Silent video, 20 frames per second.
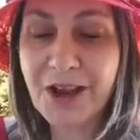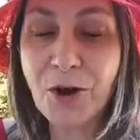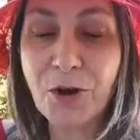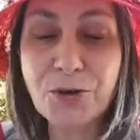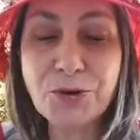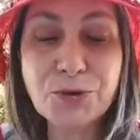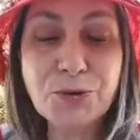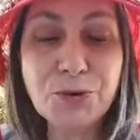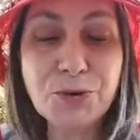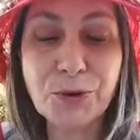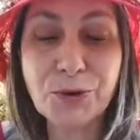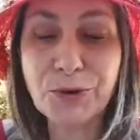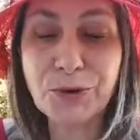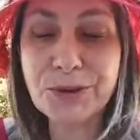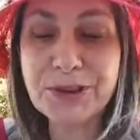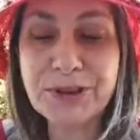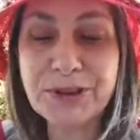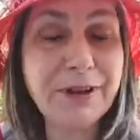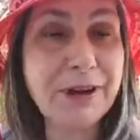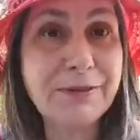Ognuno
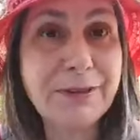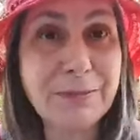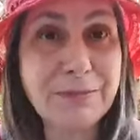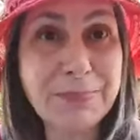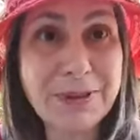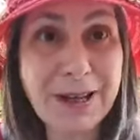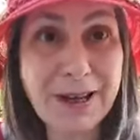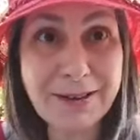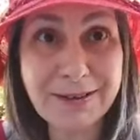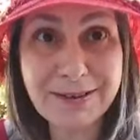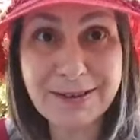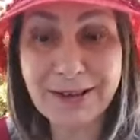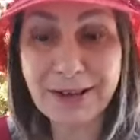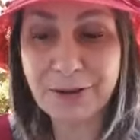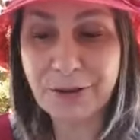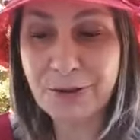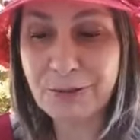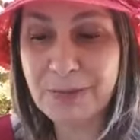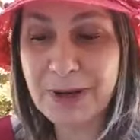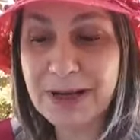coltivava piante
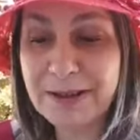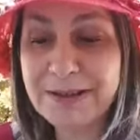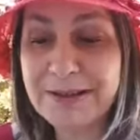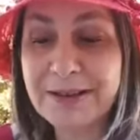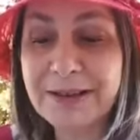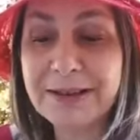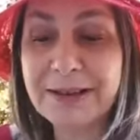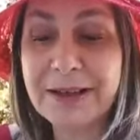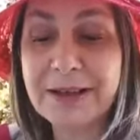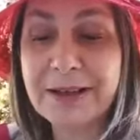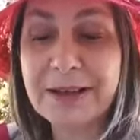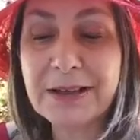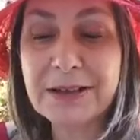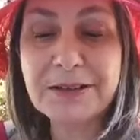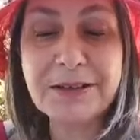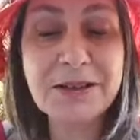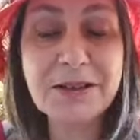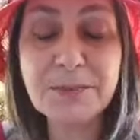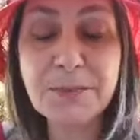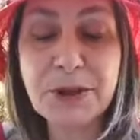aromatiche
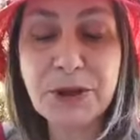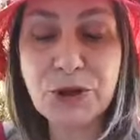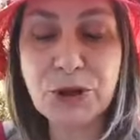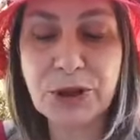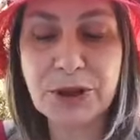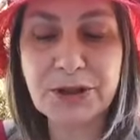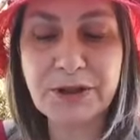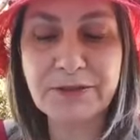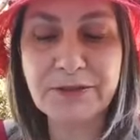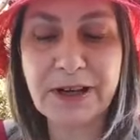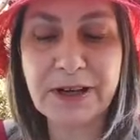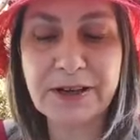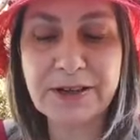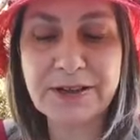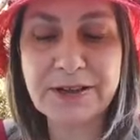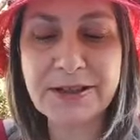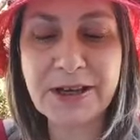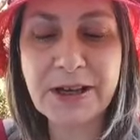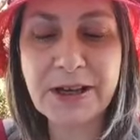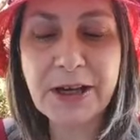di specie
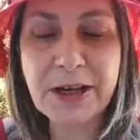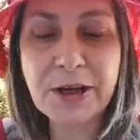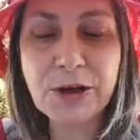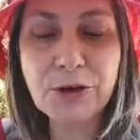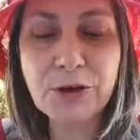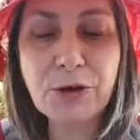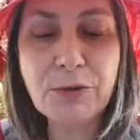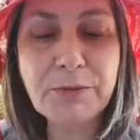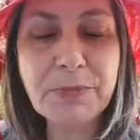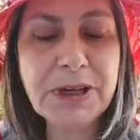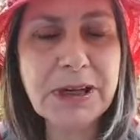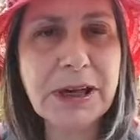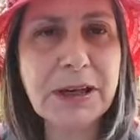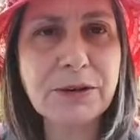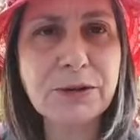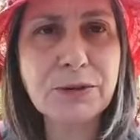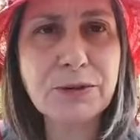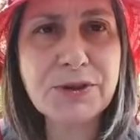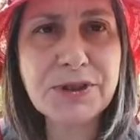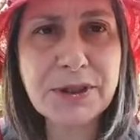diverse,
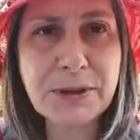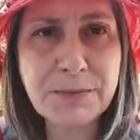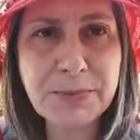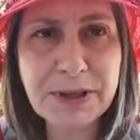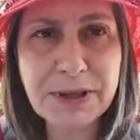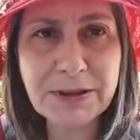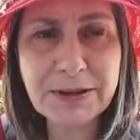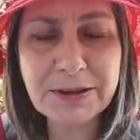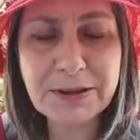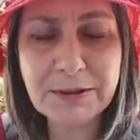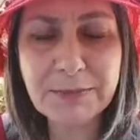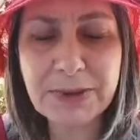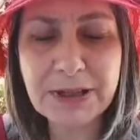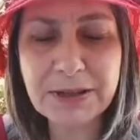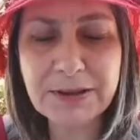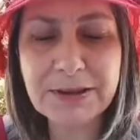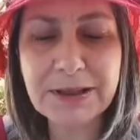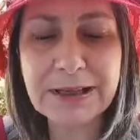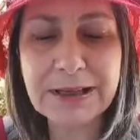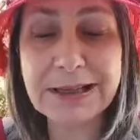combinando
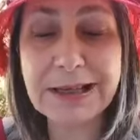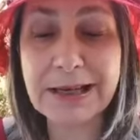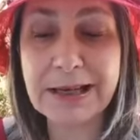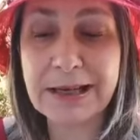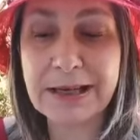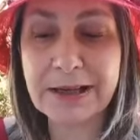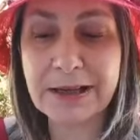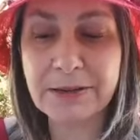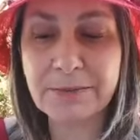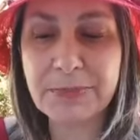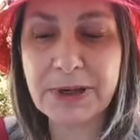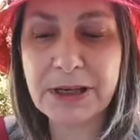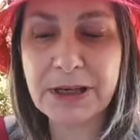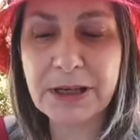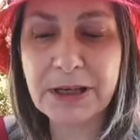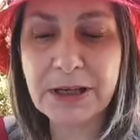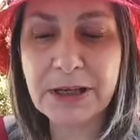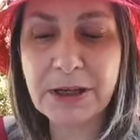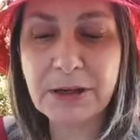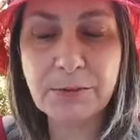sapientemente le erbe
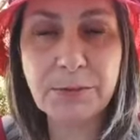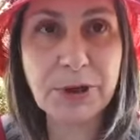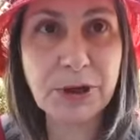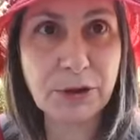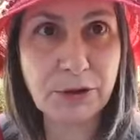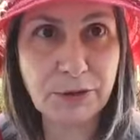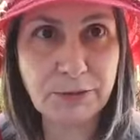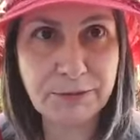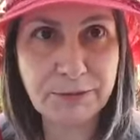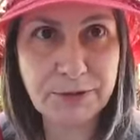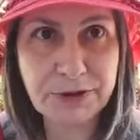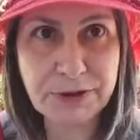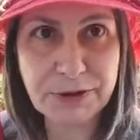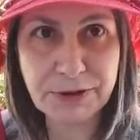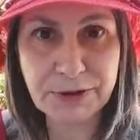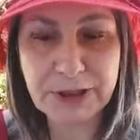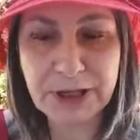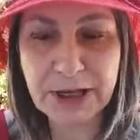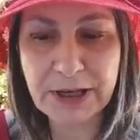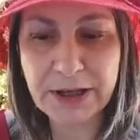per
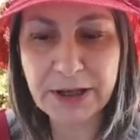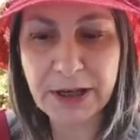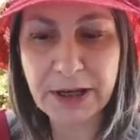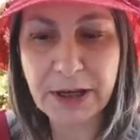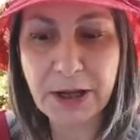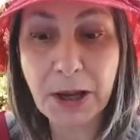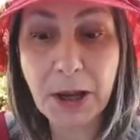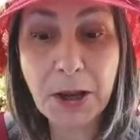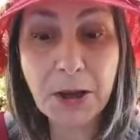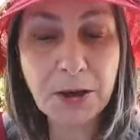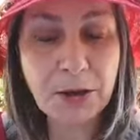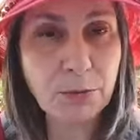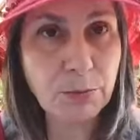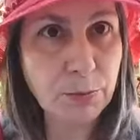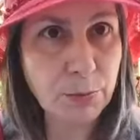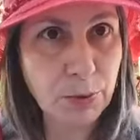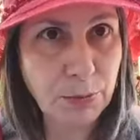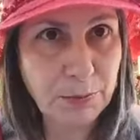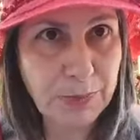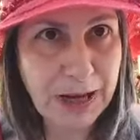confezionare
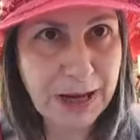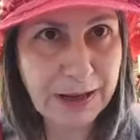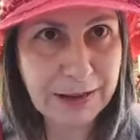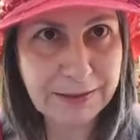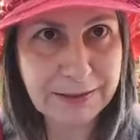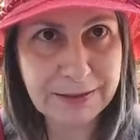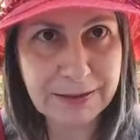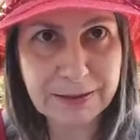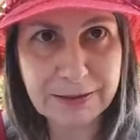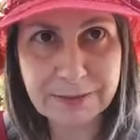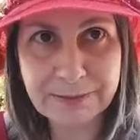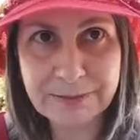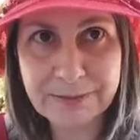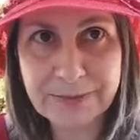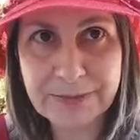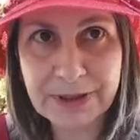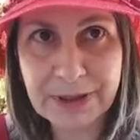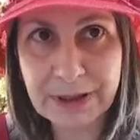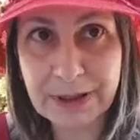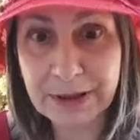pomate,
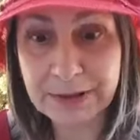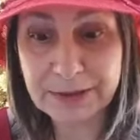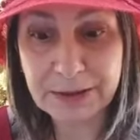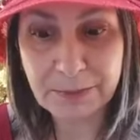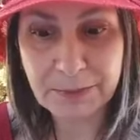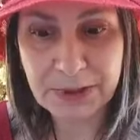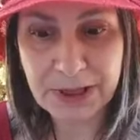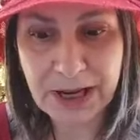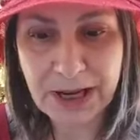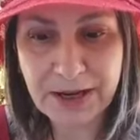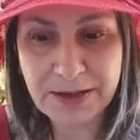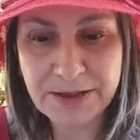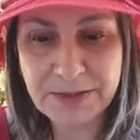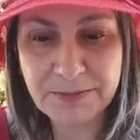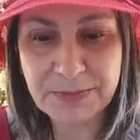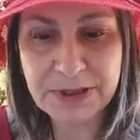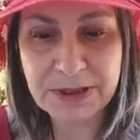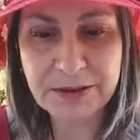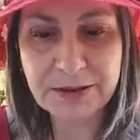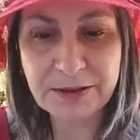
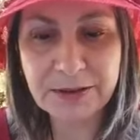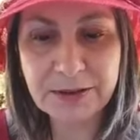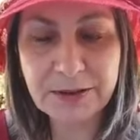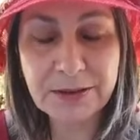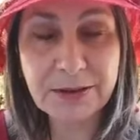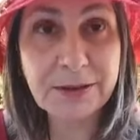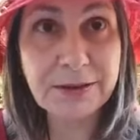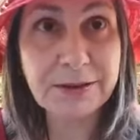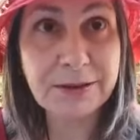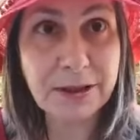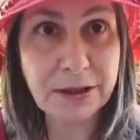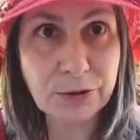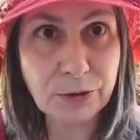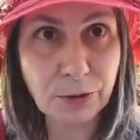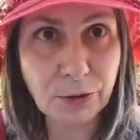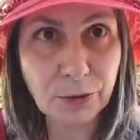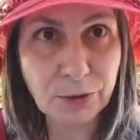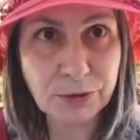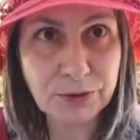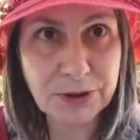cataplasmi,
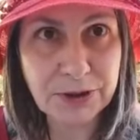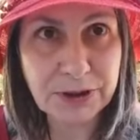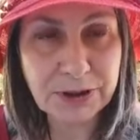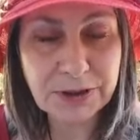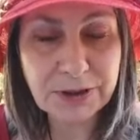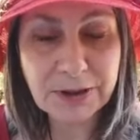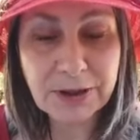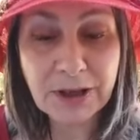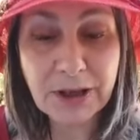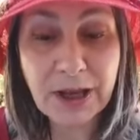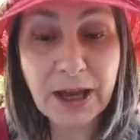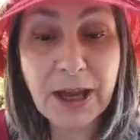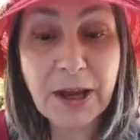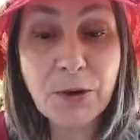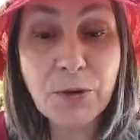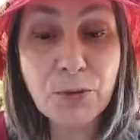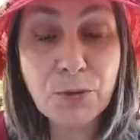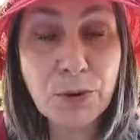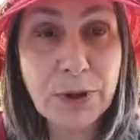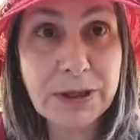decoti e
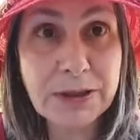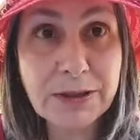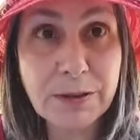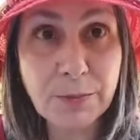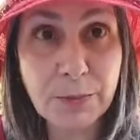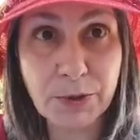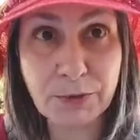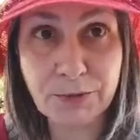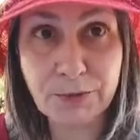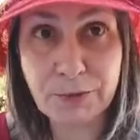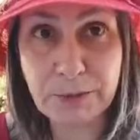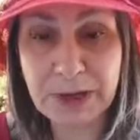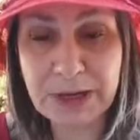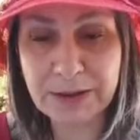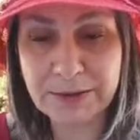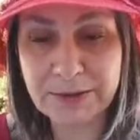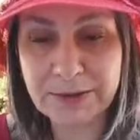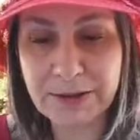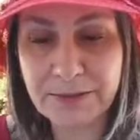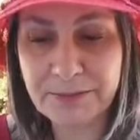unguenti
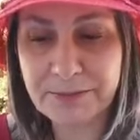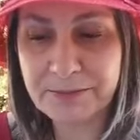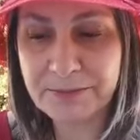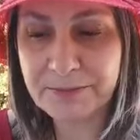profumati.